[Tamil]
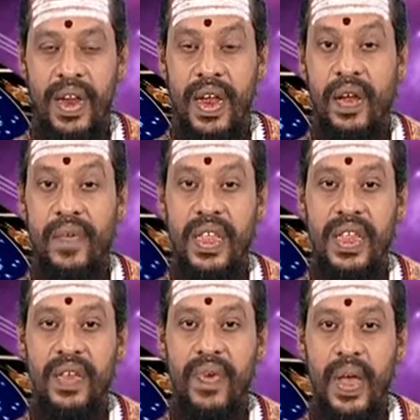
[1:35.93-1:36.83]
நல்ல
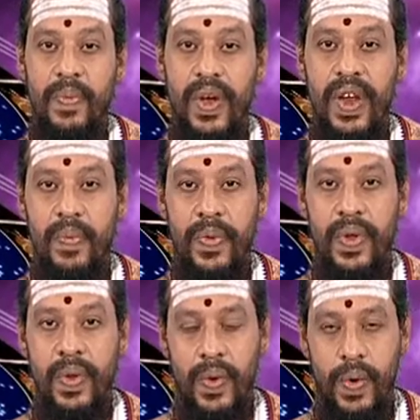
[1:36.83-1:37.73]
வசதி வாய்ப்புகள்
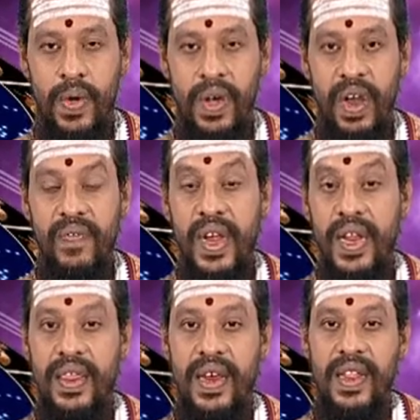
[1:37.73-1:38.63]
இப்போது கூடும்
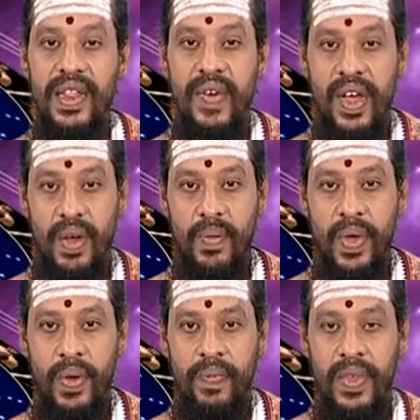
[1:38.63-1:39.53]
கல்வியில் சிறந்து விளங்க முடியும்